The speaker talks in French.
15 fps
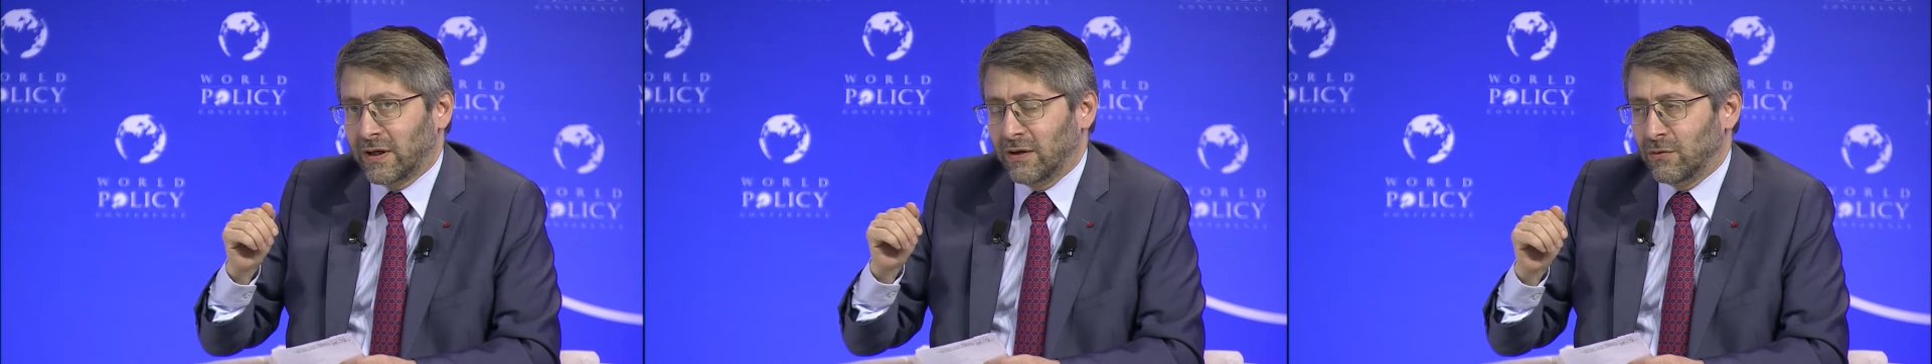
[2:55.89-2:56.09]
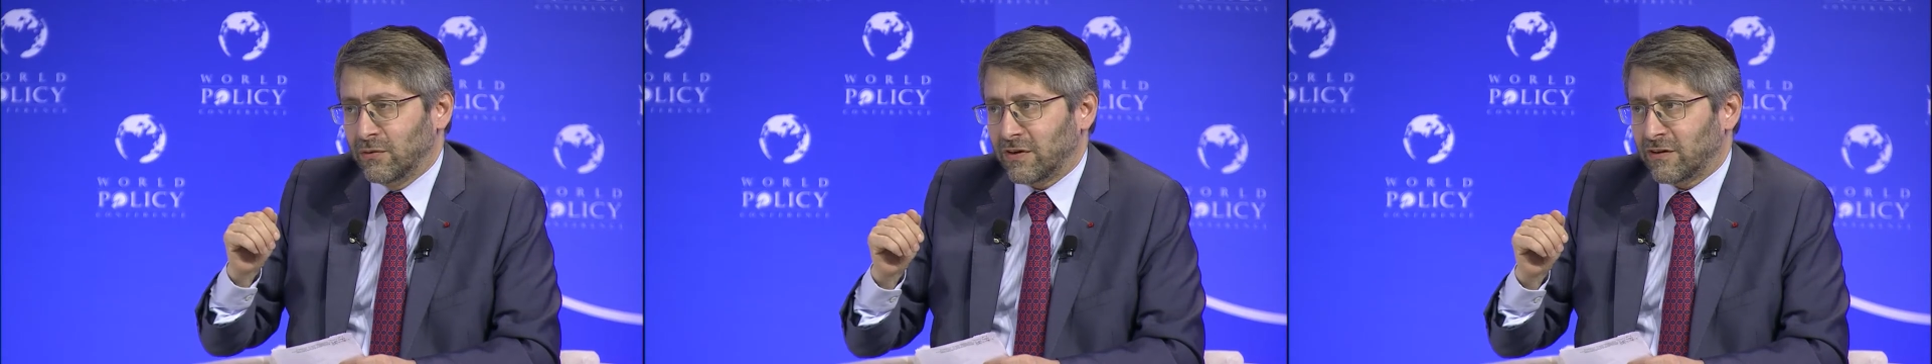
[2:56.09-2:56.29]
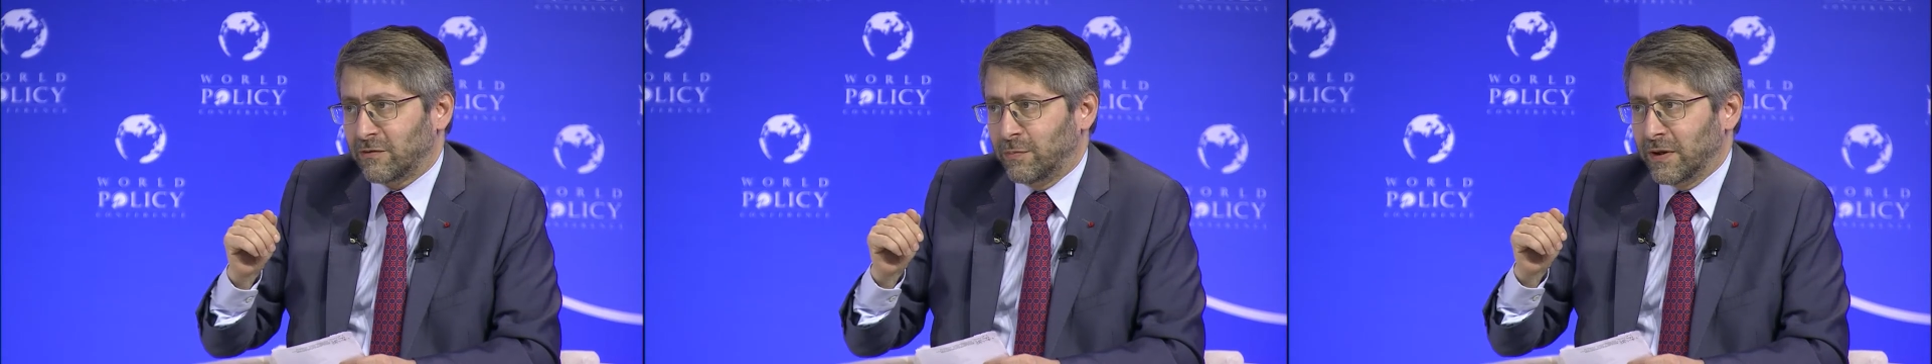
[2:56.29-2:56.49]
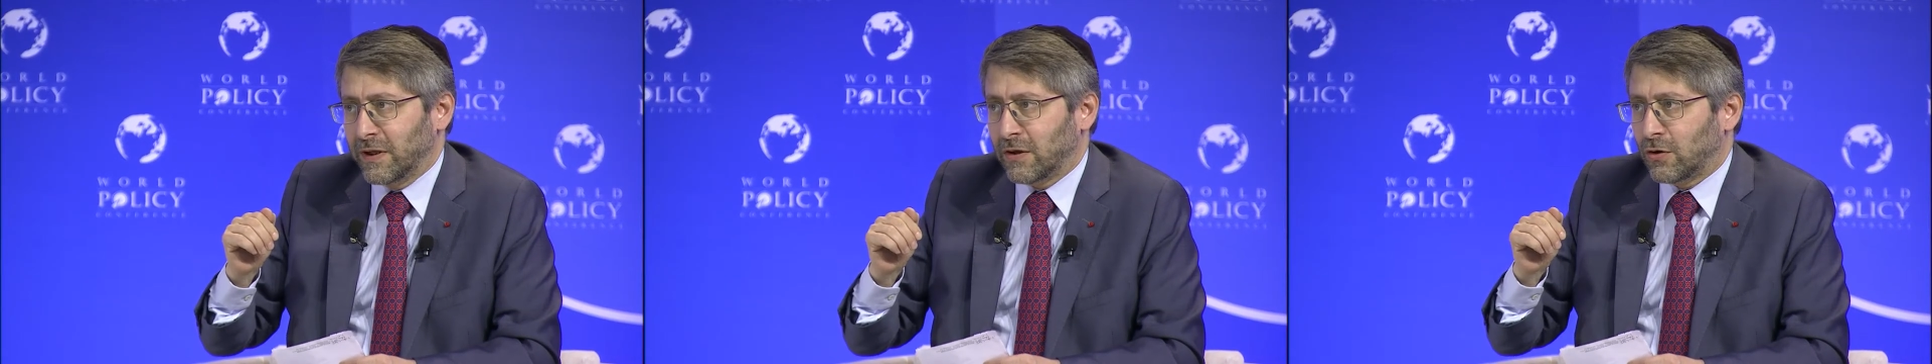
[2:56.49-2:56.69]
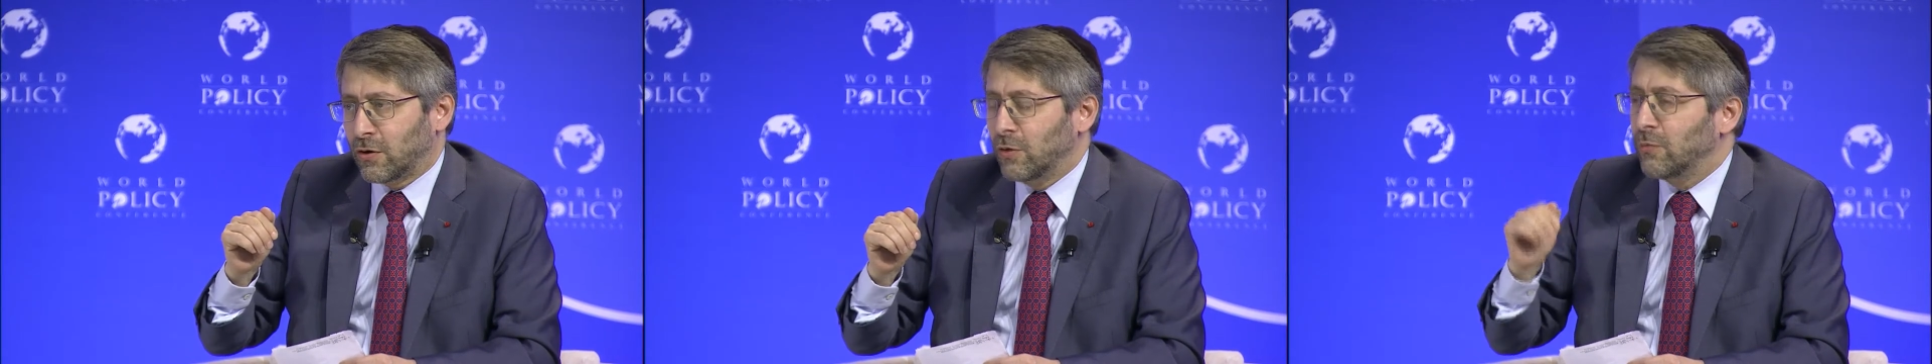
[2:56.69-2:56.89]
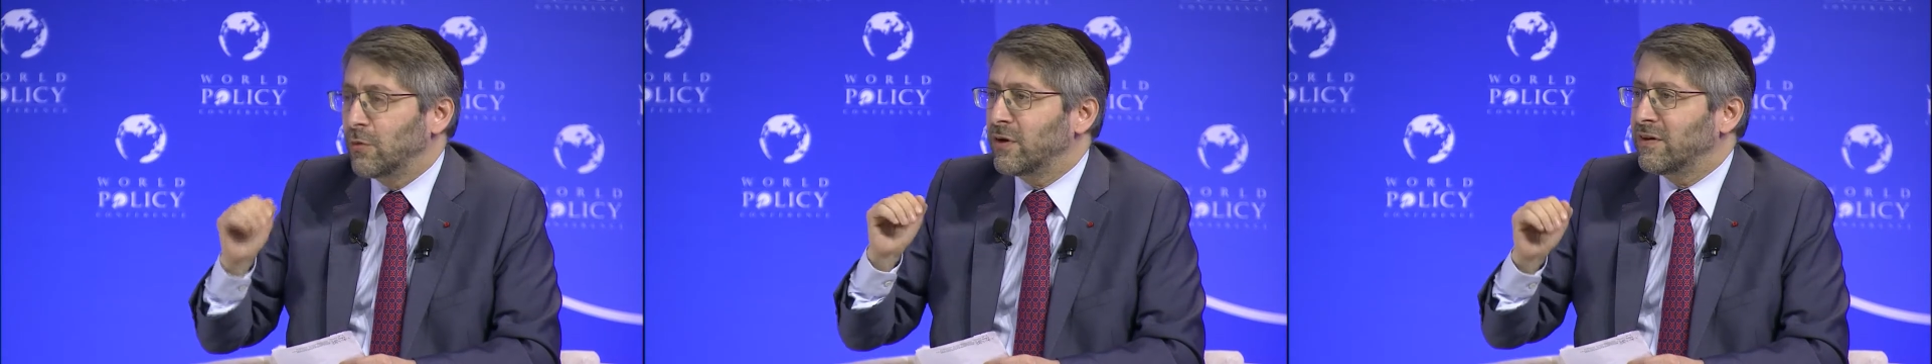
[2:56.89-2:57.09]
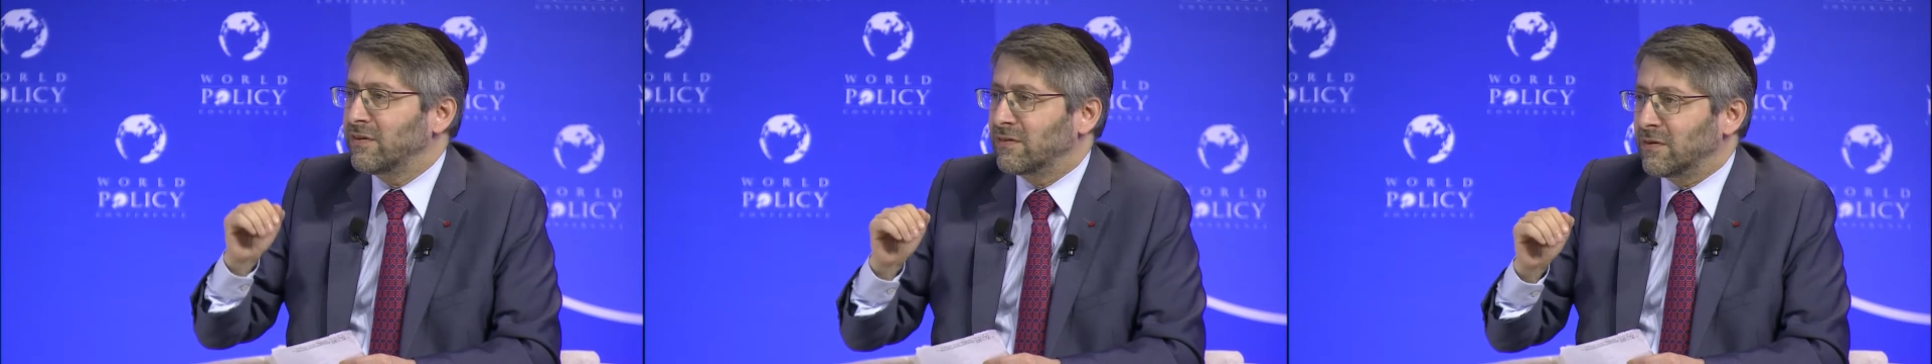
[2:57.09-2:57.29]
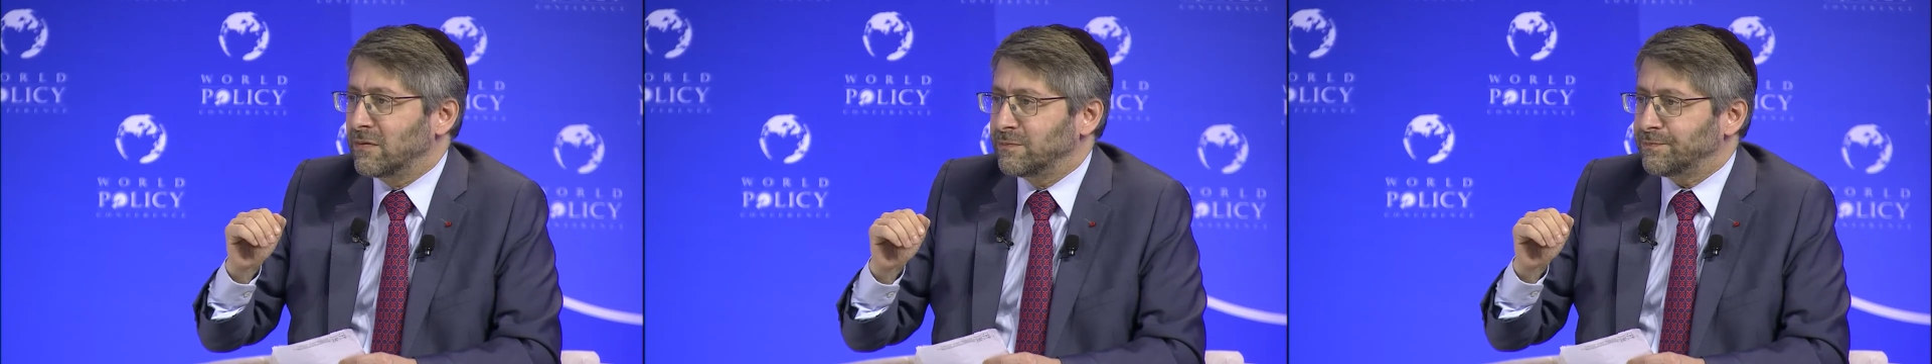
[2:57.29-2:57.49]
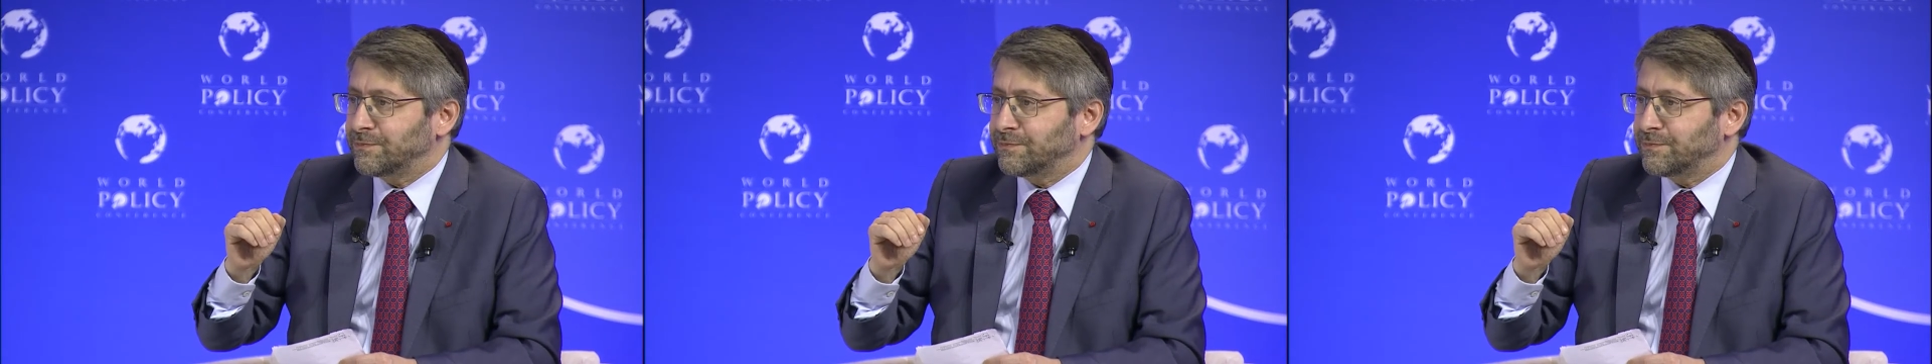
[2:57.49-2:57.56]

qui nous explique que Moïse